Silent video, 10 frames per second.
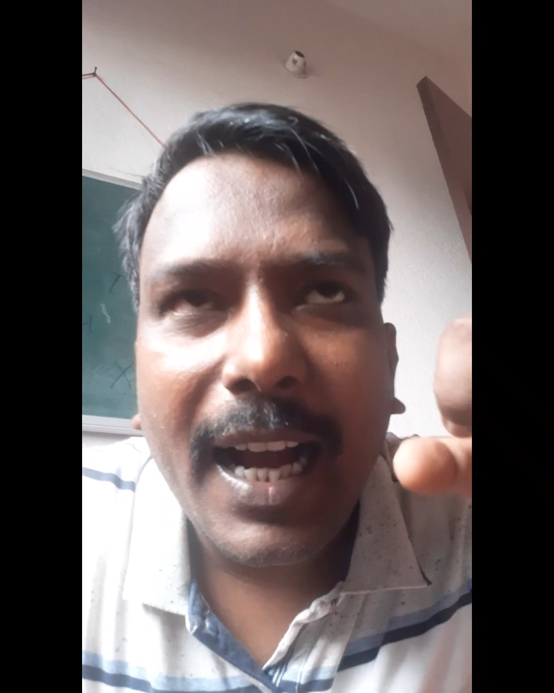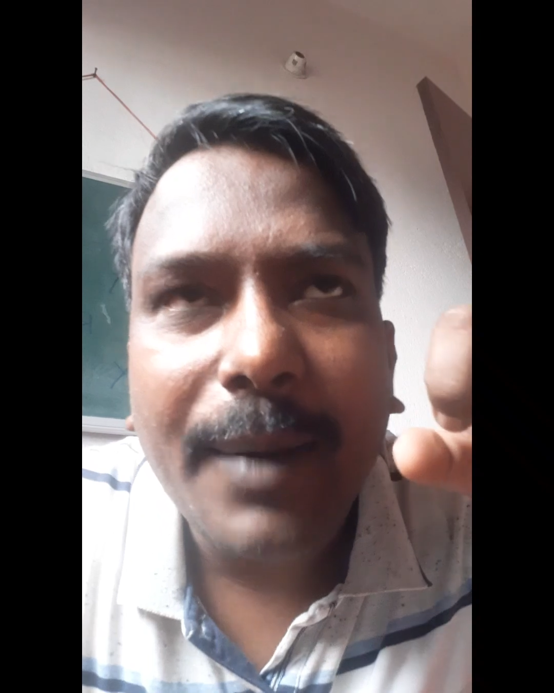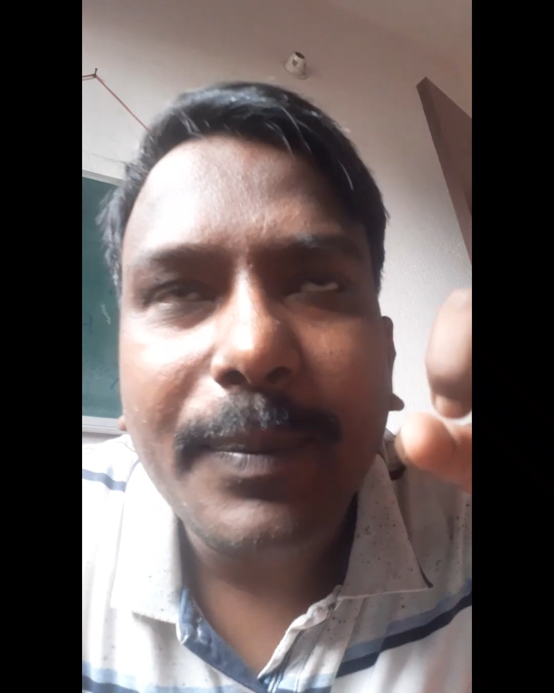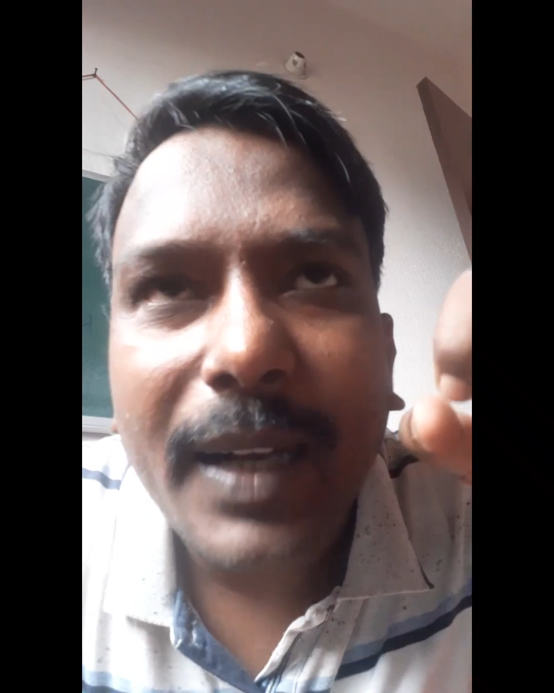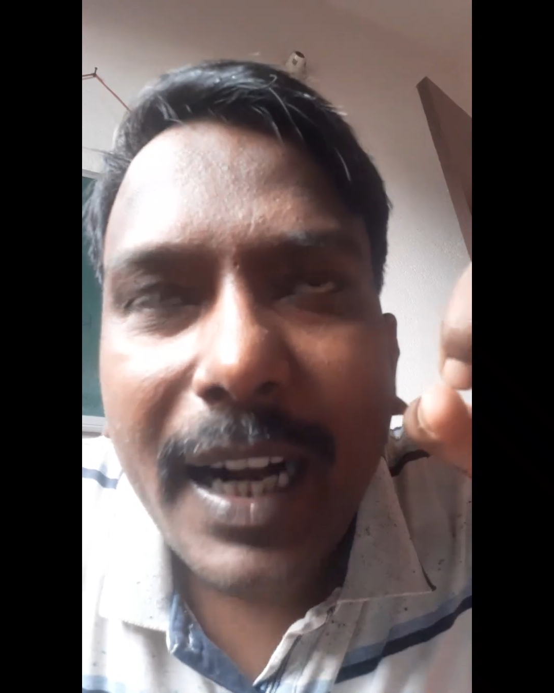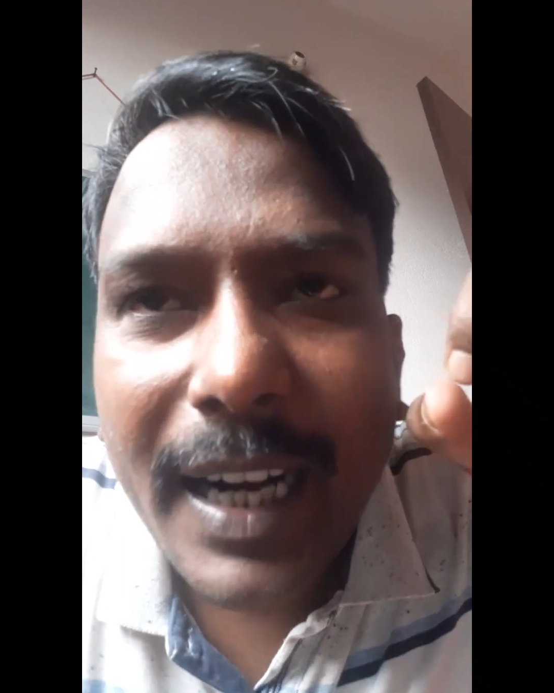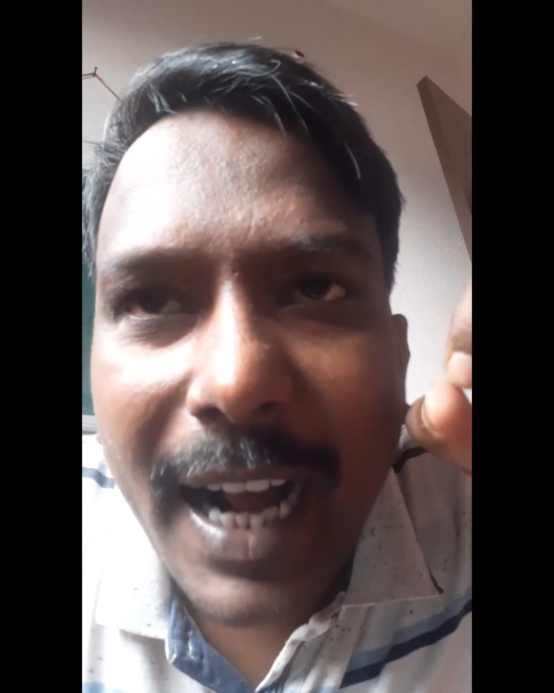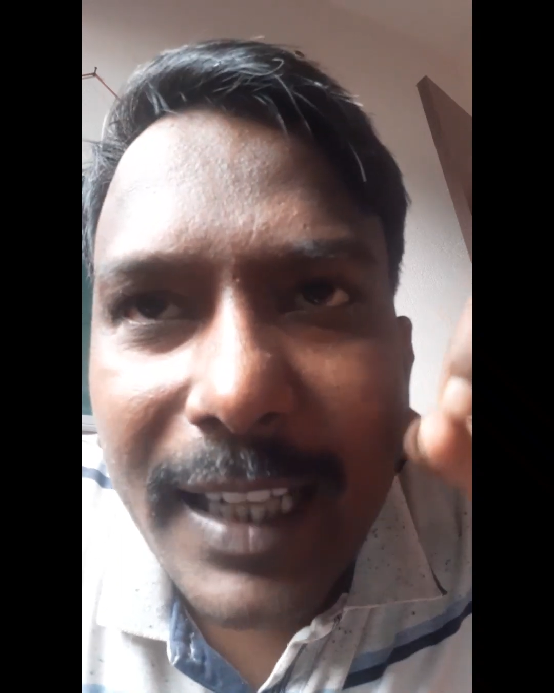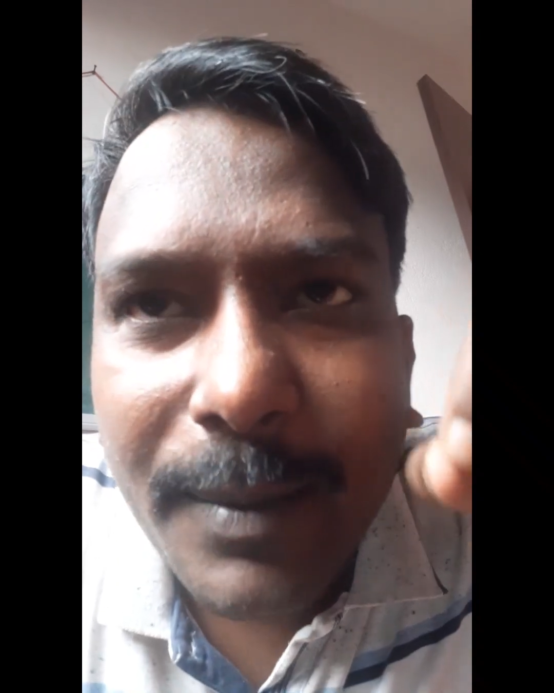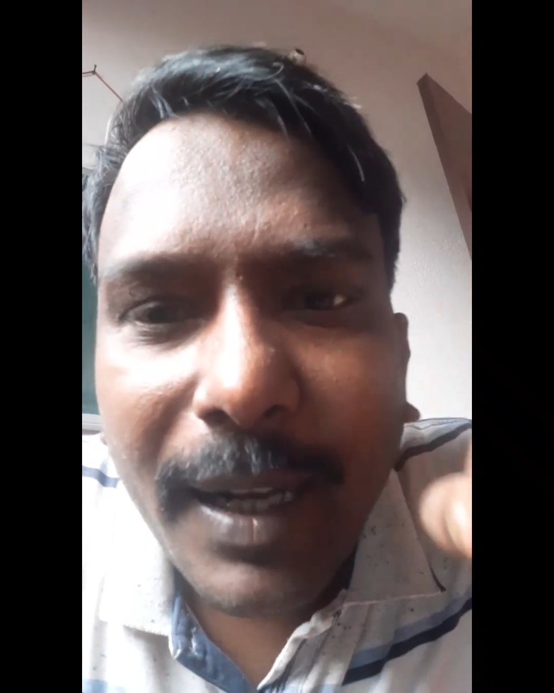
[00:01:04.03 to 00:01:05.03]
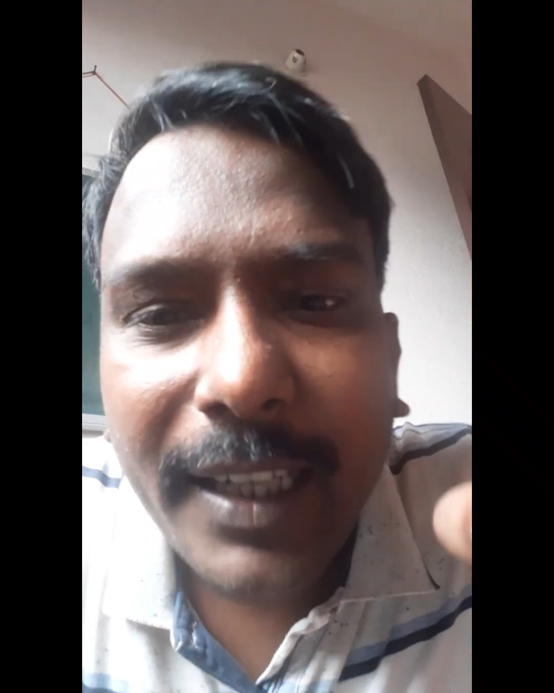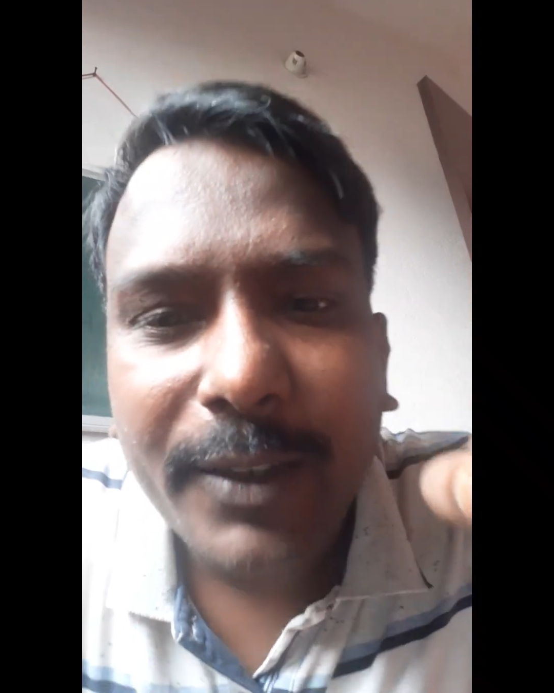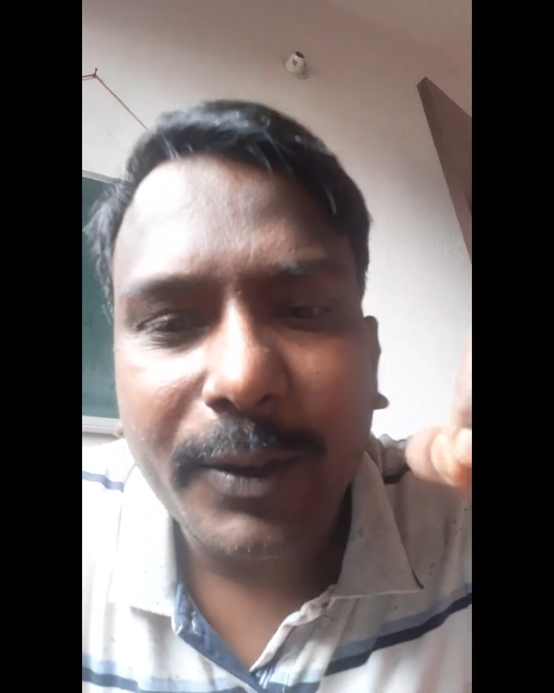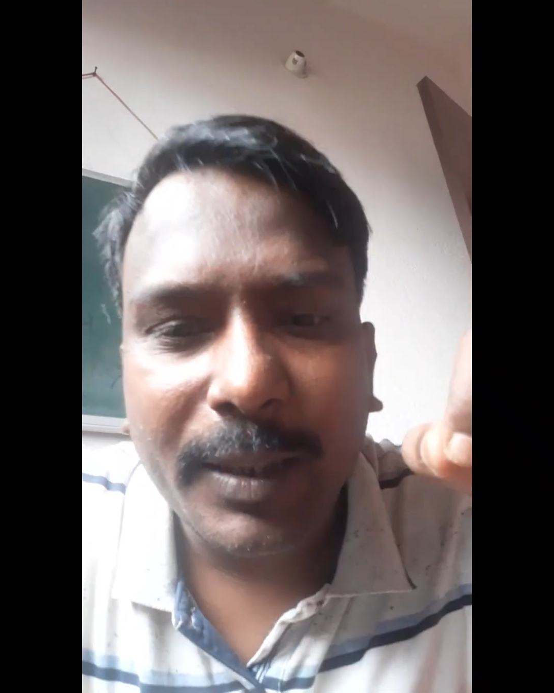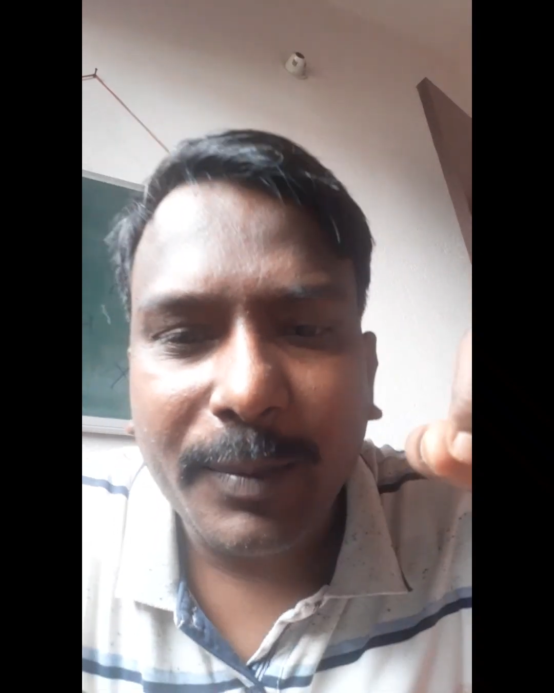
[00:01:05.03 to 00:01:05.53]
आप आकाश
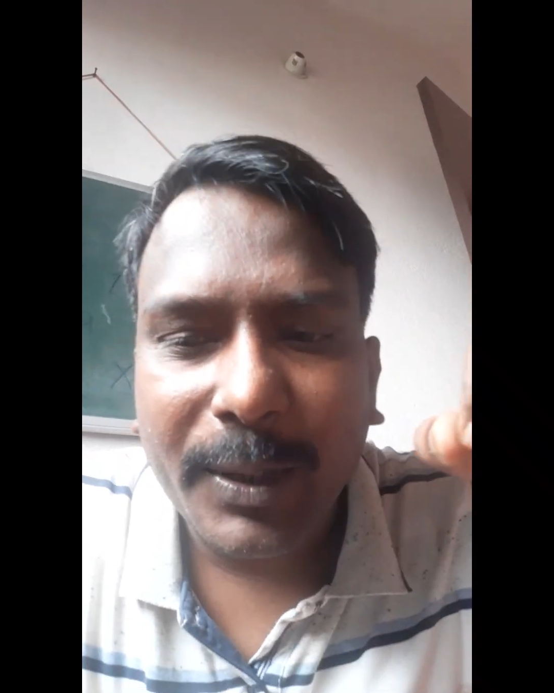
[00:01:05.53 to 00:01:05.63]
वाले को ही